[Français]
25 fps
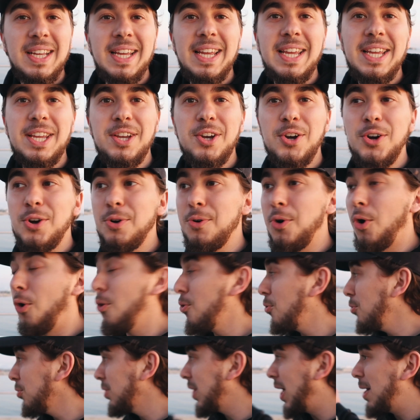et euh,
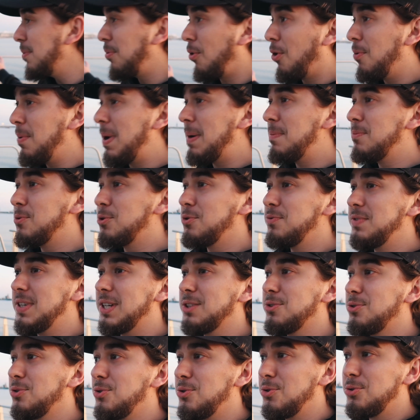rencontre improbable, je
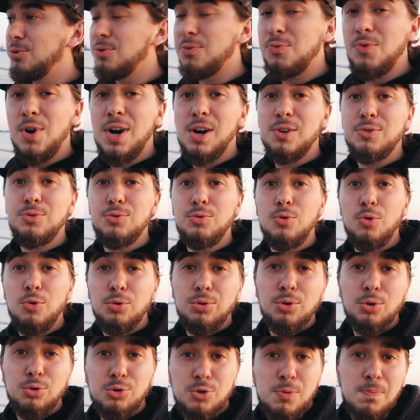viens de, voir une
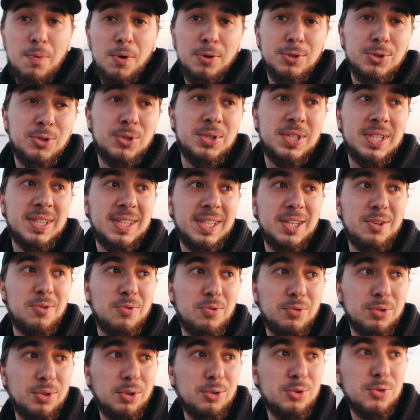loutre, je pense que c'était
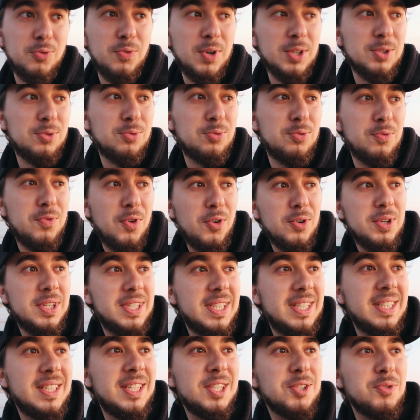une loutre, je vois souvent
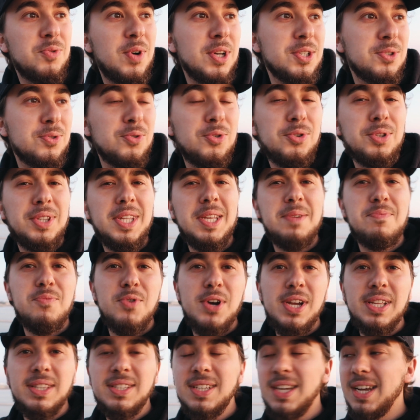ici des oiseaux, des
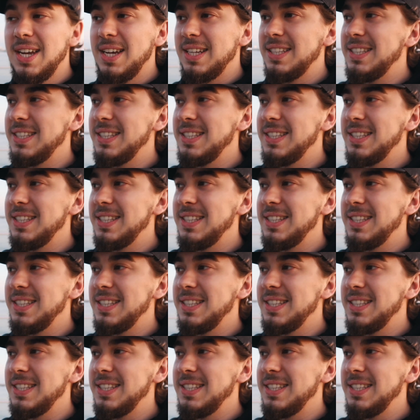mouettes,